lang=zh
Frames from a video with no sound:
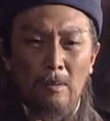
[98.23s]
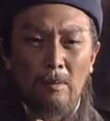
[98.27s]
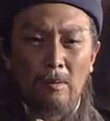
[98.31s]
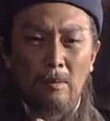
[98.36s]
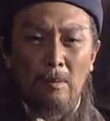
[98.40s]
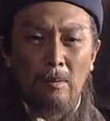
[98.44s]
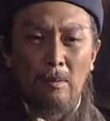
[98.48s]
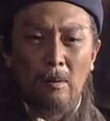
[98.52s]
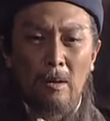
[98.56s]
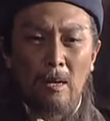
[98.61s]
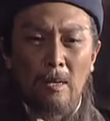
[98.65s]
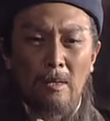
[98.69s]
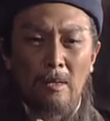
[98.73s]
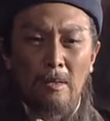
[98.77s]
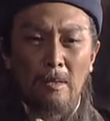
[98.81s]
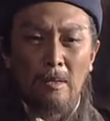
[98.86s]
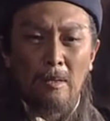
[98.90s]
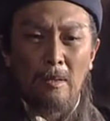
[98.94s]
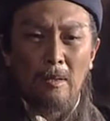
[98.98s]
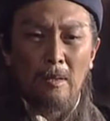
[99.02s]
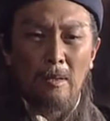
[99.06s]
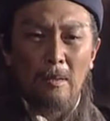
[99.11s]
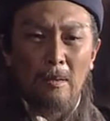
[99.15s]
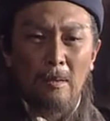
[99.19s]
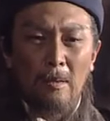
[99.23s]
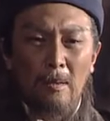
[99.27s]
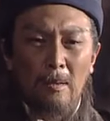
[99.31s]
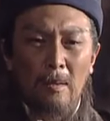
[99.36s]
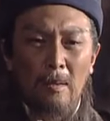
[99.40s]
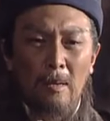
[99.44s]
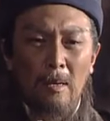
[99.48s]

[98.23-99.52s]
所患者，